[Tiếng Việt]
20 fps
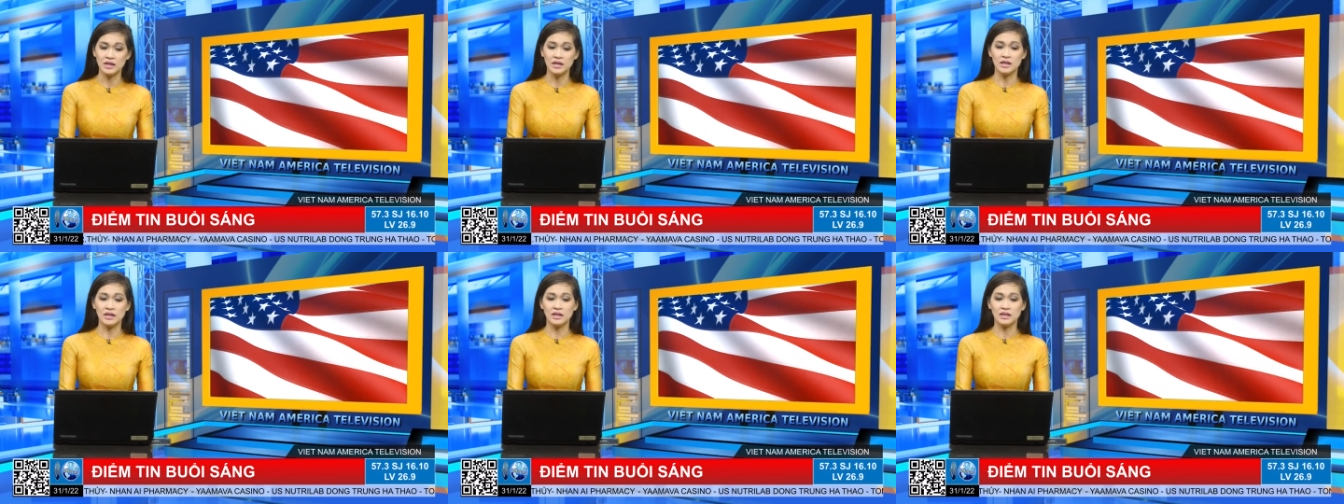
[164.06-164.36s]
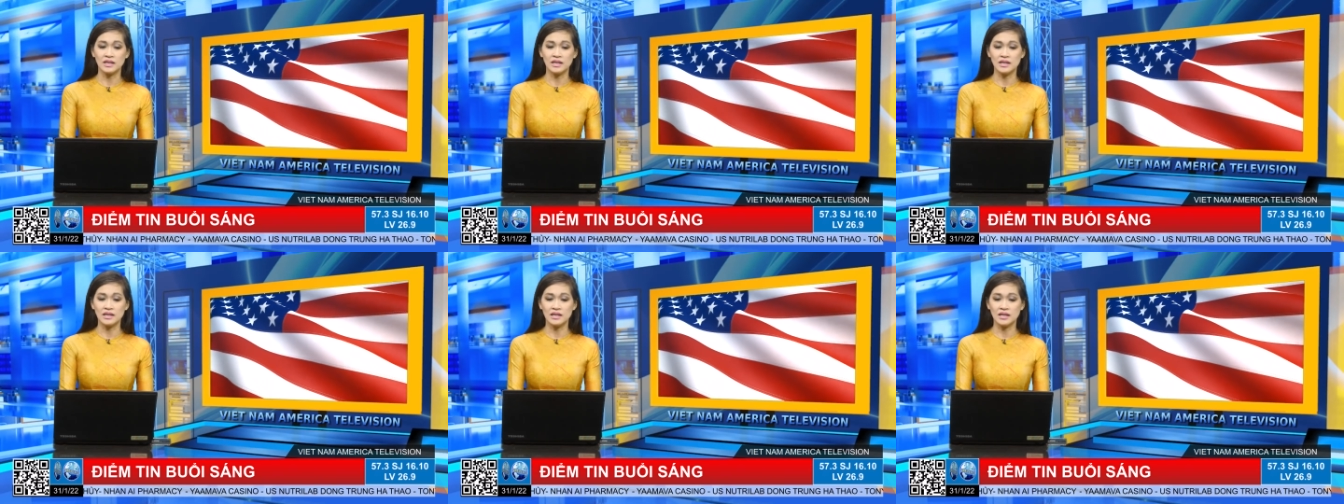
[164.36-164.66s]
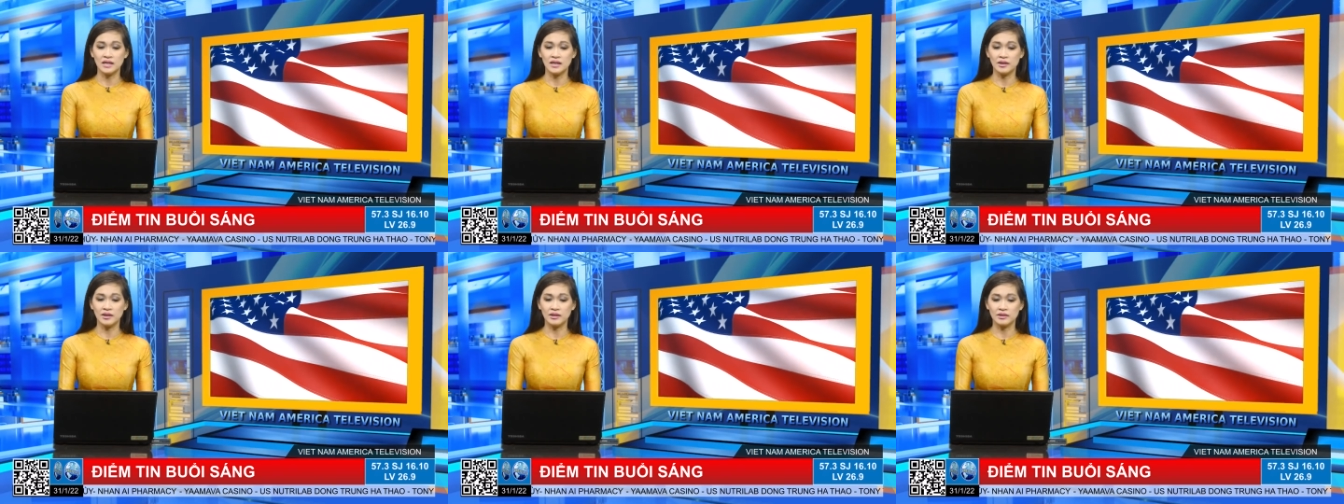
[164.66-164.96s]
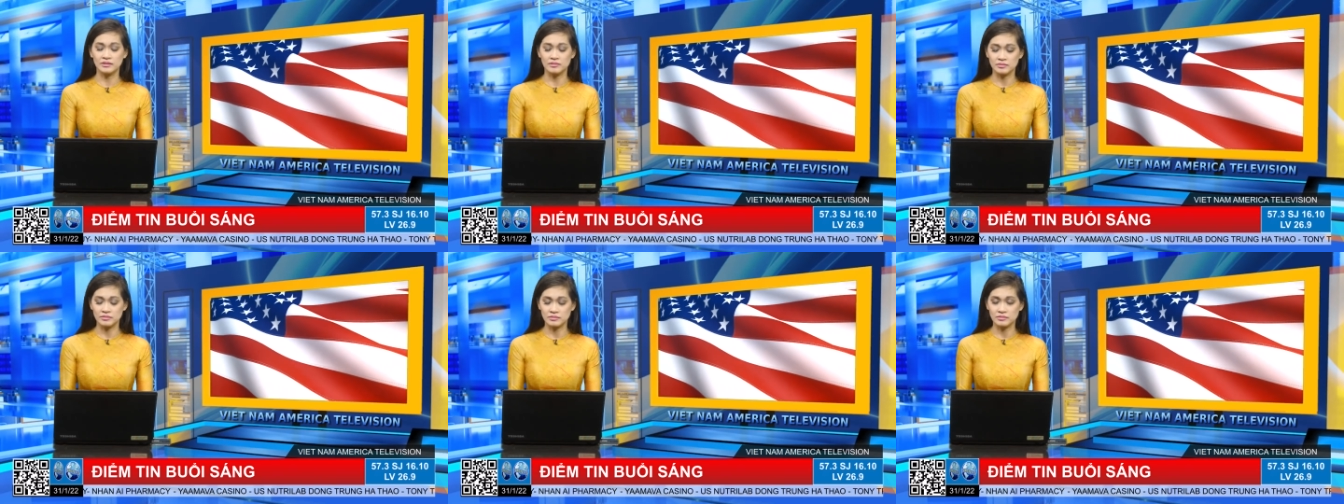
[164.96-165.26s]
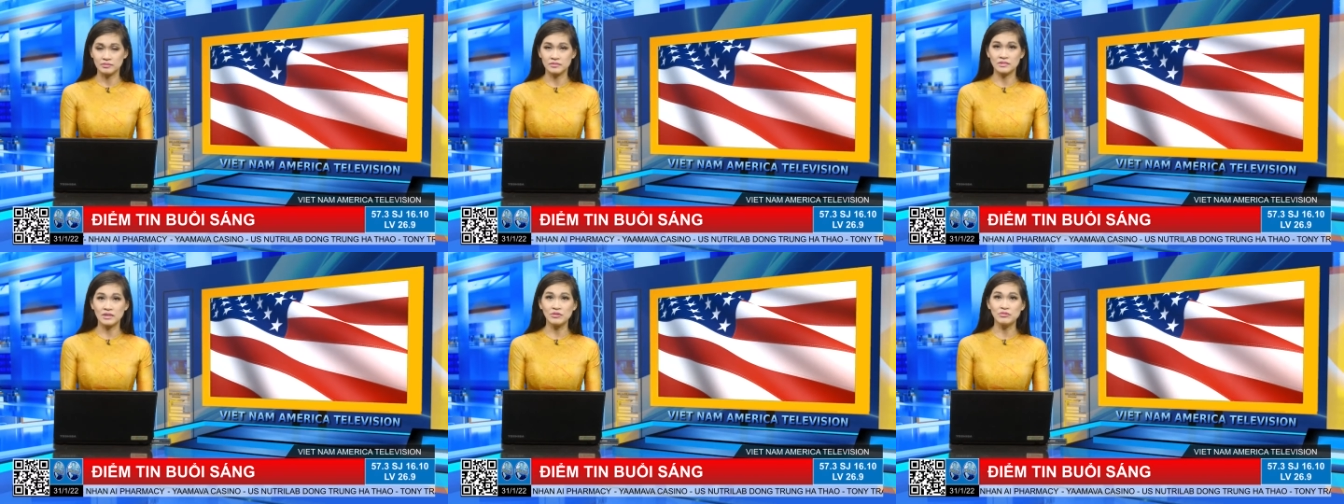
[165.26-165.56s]
Thì
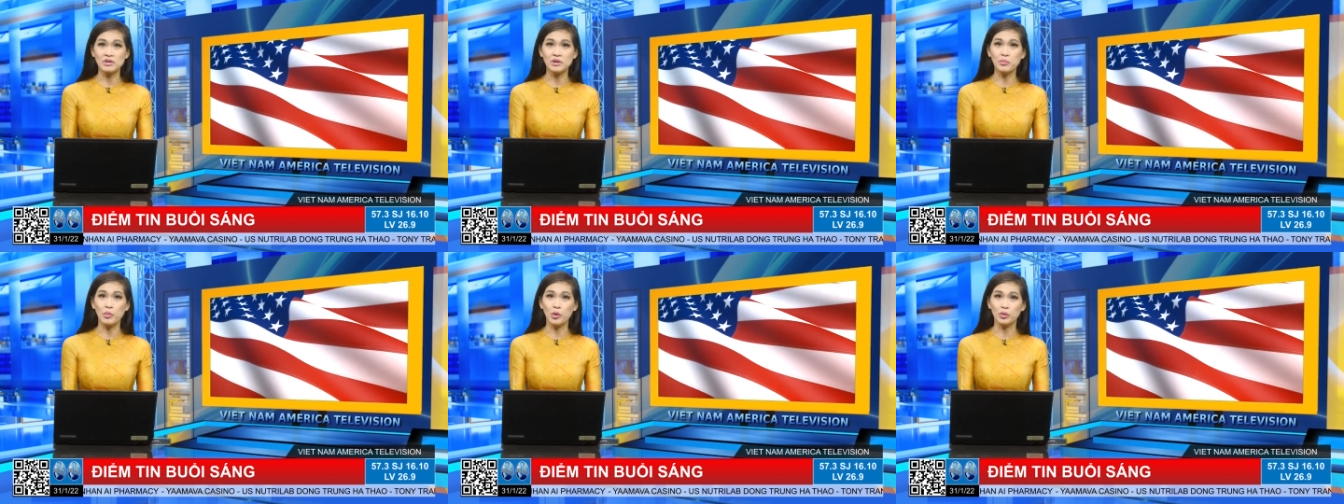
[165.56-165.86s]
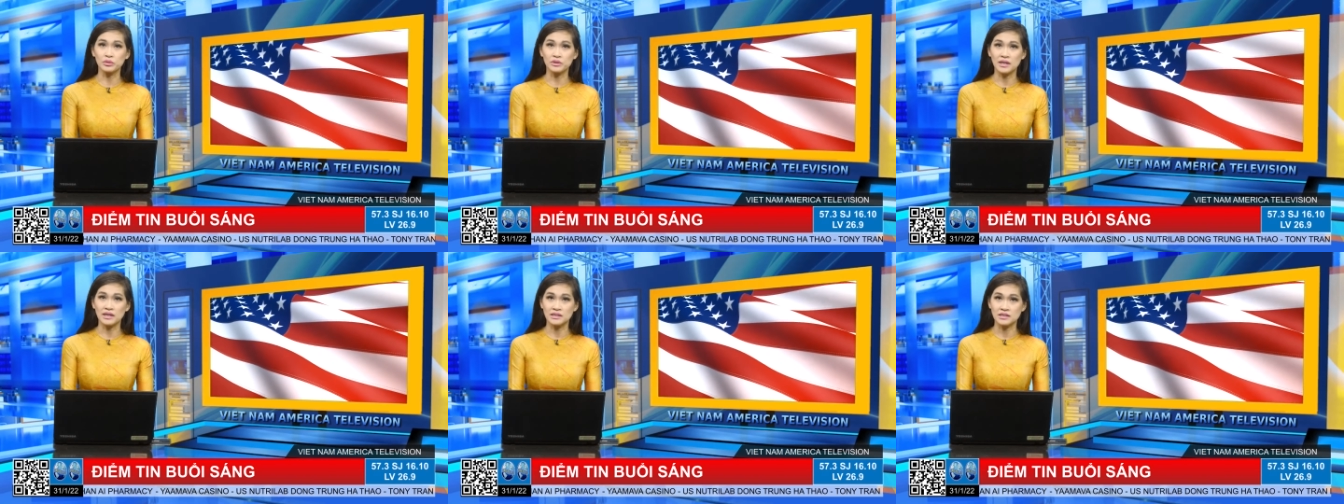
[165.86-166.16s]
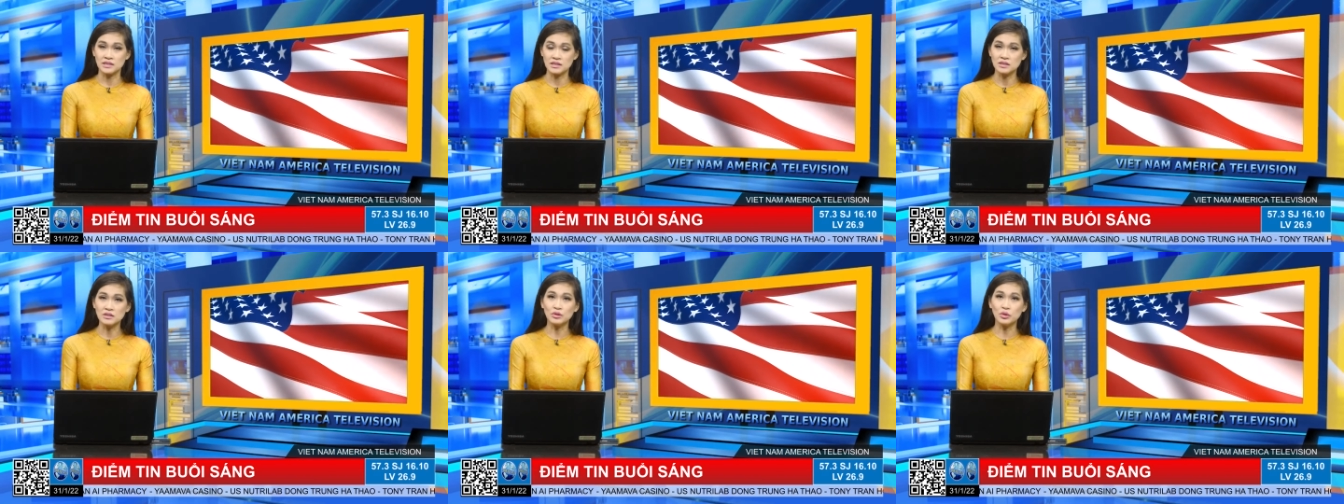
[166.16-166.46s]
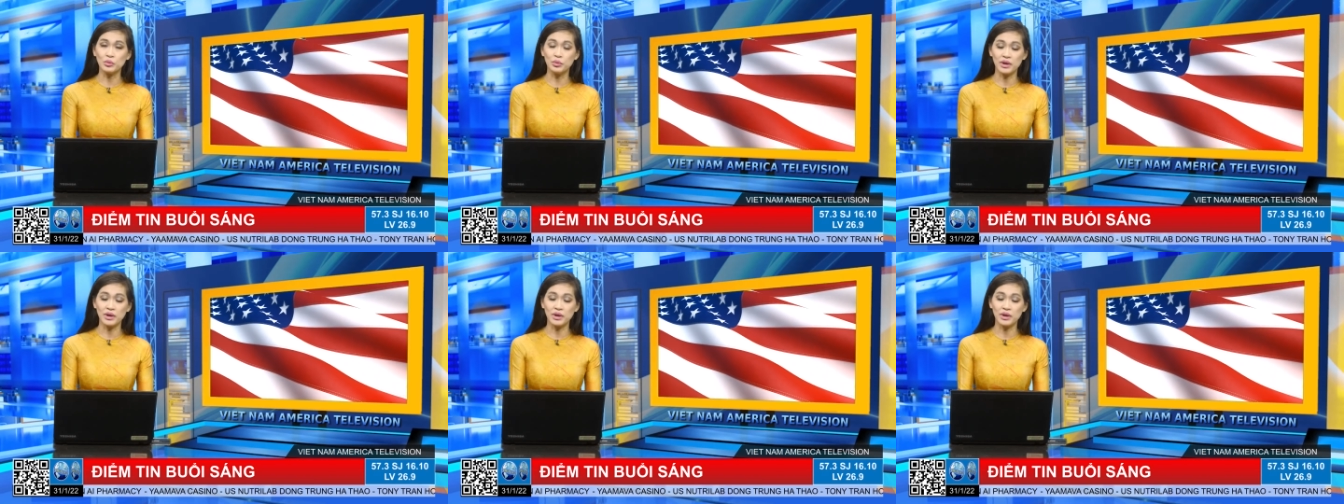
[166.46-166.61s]
theo như Bộ Tài chính của